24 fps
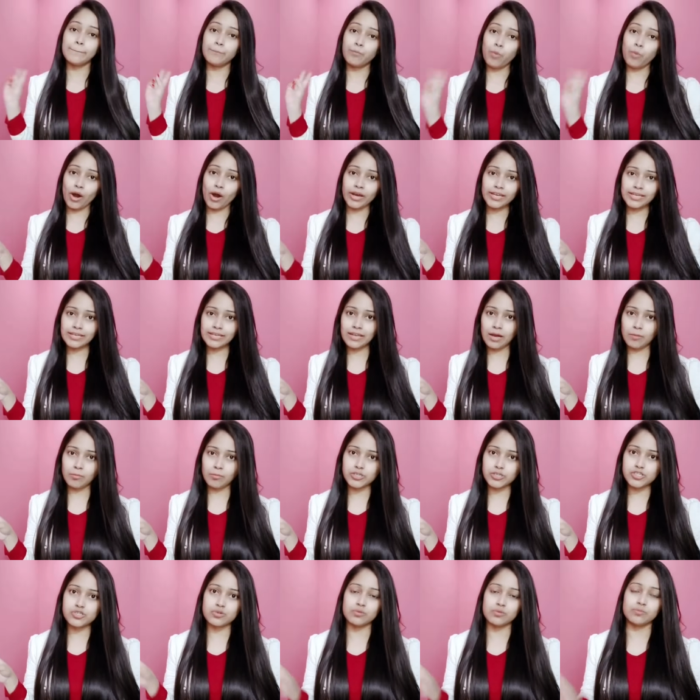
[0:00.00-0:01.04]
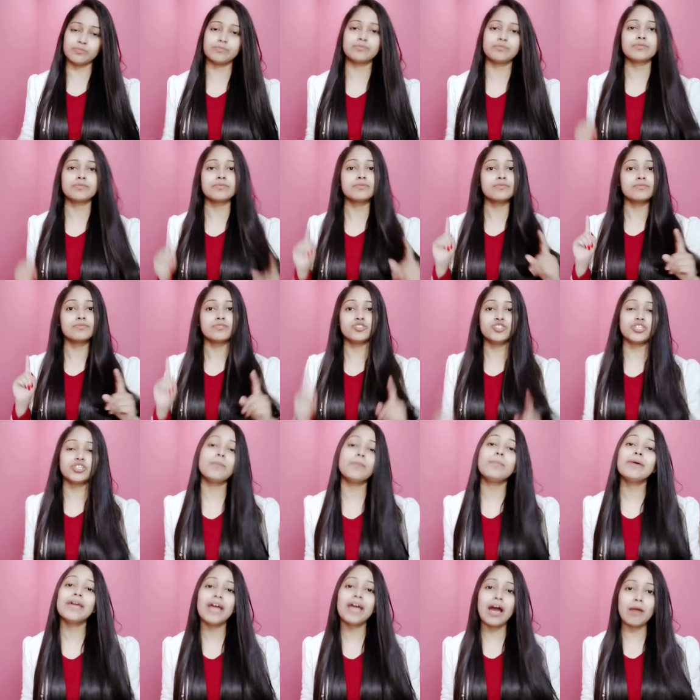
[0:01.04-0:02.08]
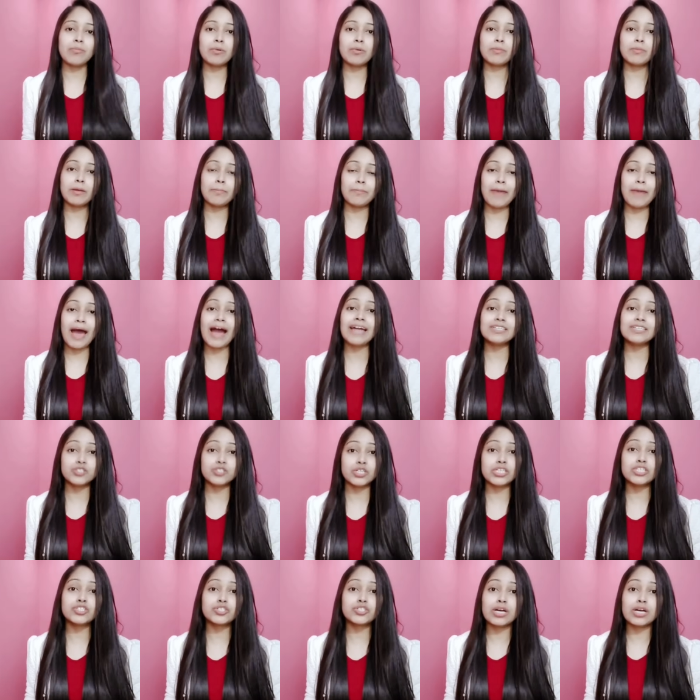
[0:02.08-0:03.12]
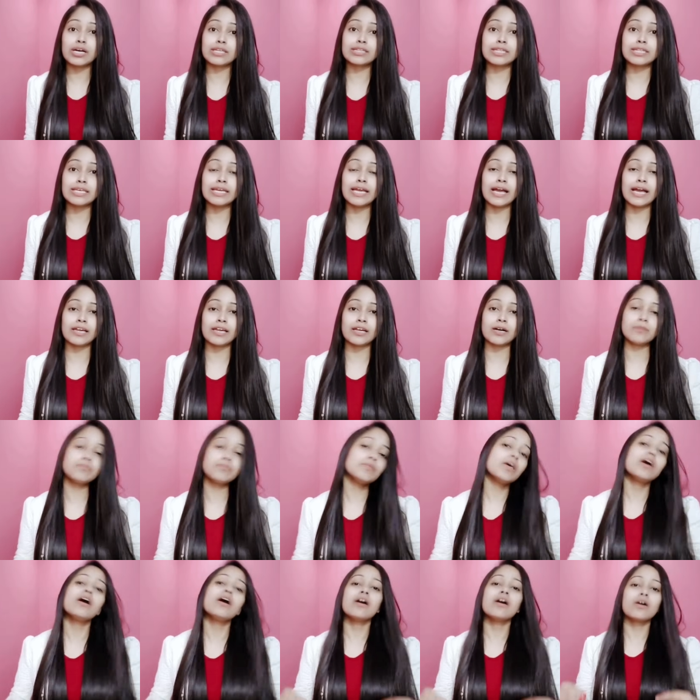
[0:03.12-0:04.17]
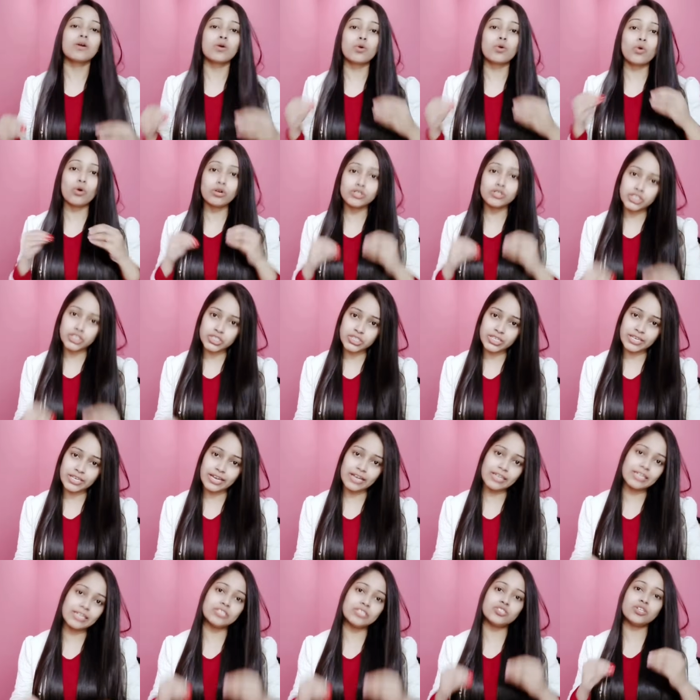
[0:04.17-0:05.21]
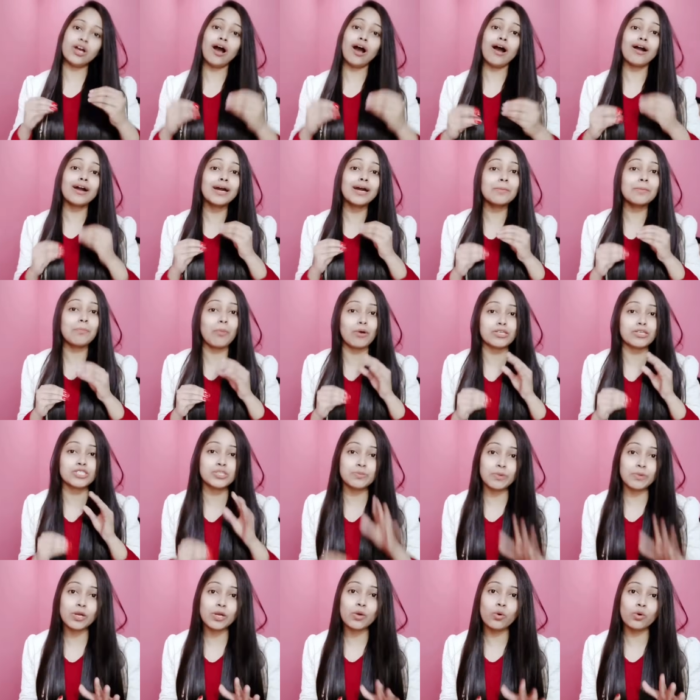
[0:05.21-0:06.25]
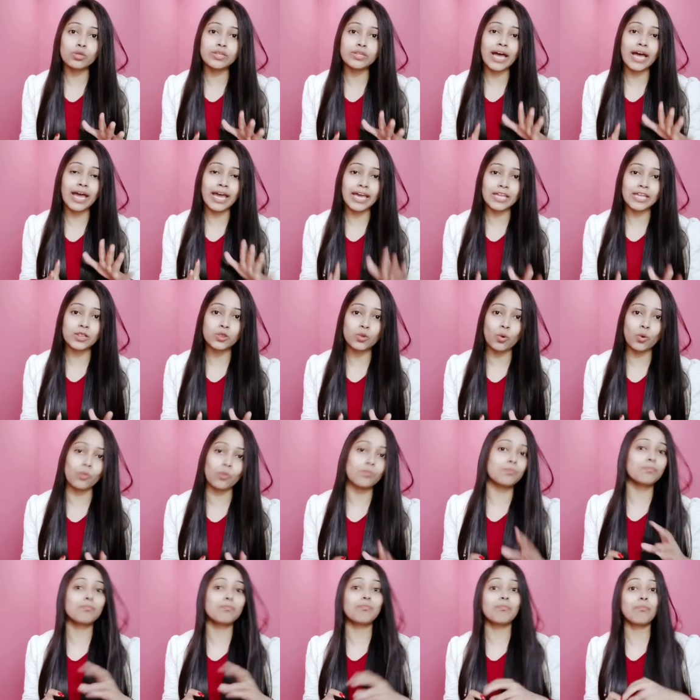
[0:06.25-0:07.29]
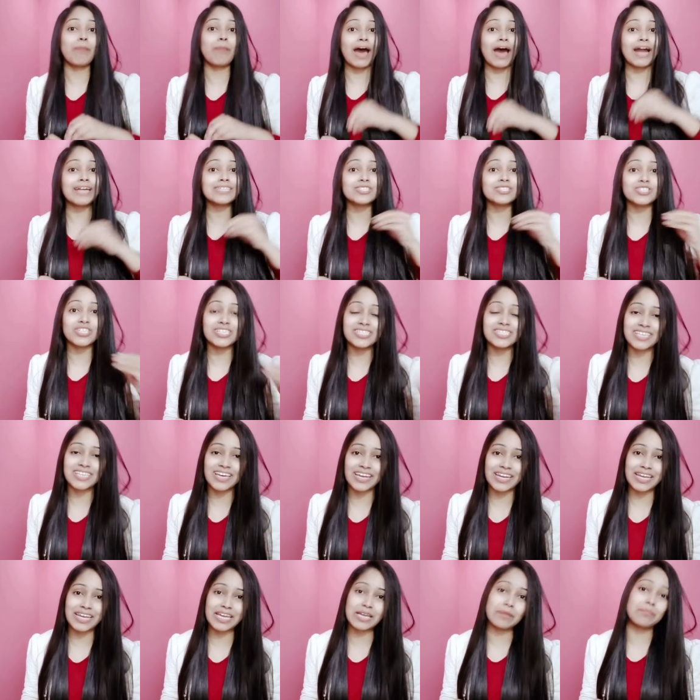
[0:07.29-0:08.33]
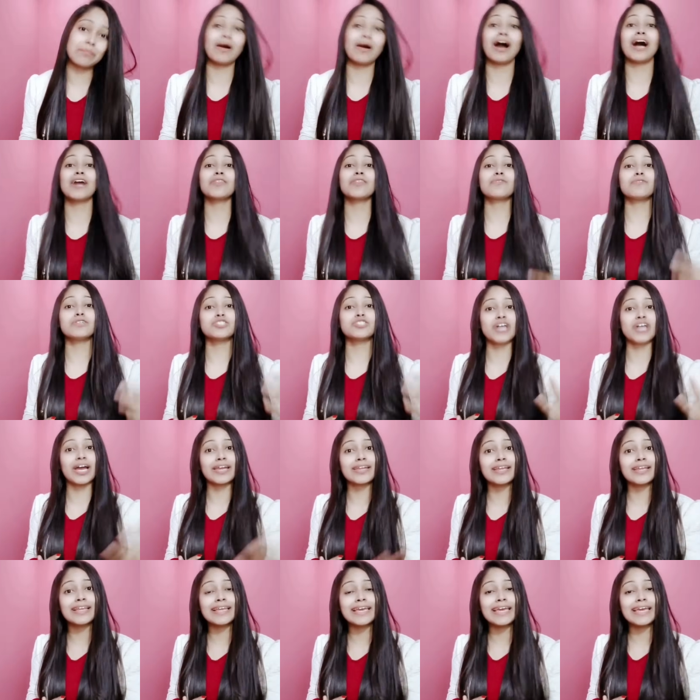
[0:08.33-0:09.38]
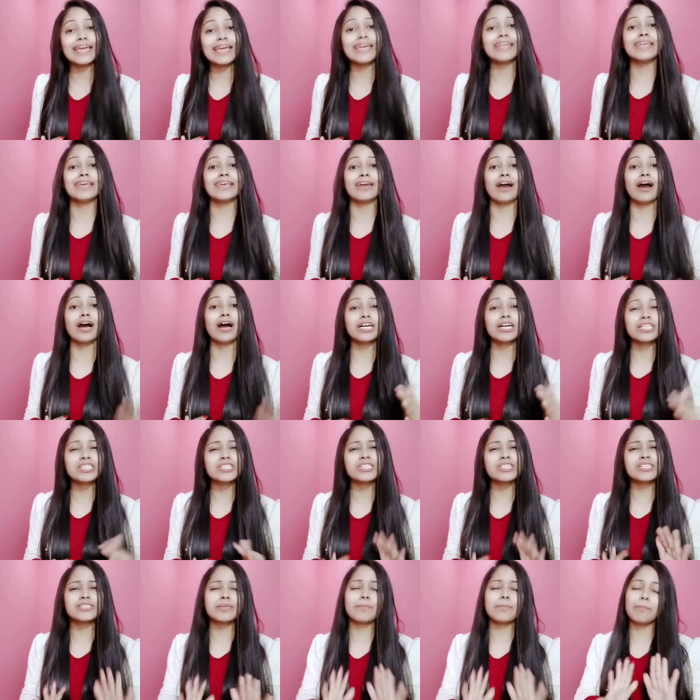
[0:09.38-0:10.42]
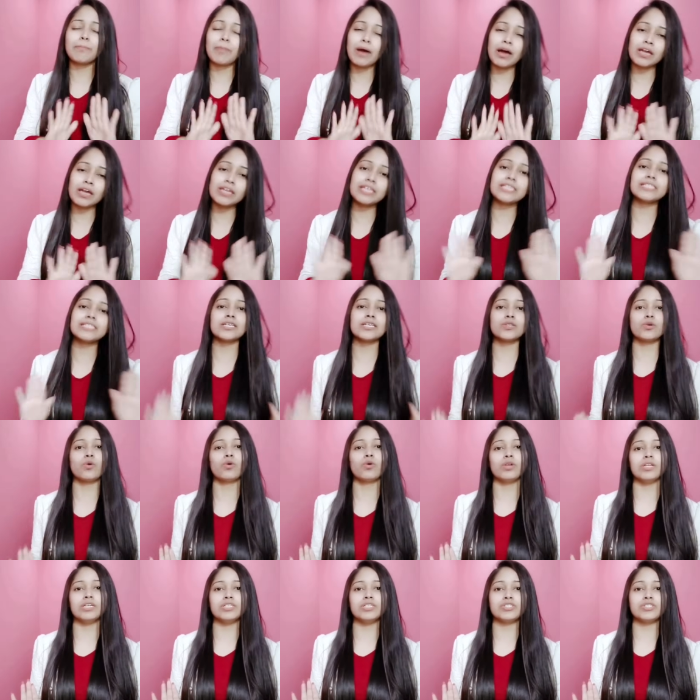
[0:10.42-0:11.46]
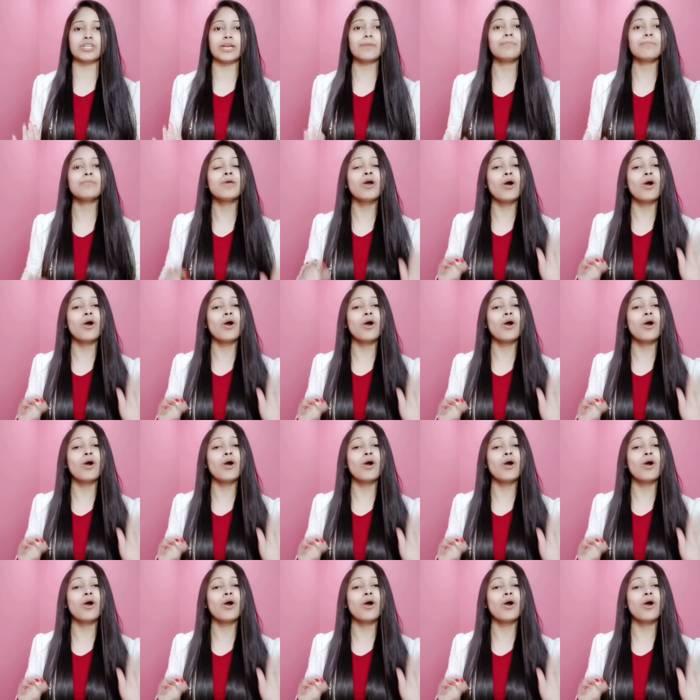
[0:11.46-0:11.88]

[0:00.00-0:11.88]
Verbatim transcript: पॉइंट नंबर टू जब भी आप अपना पैड चेंज करती है ना कोशिश किया कीजिए अगर पॉसिबल होता है तो पैड चेंज करने के बाद वजाइनल एरिया अच्छे से पानी से धो लीजिए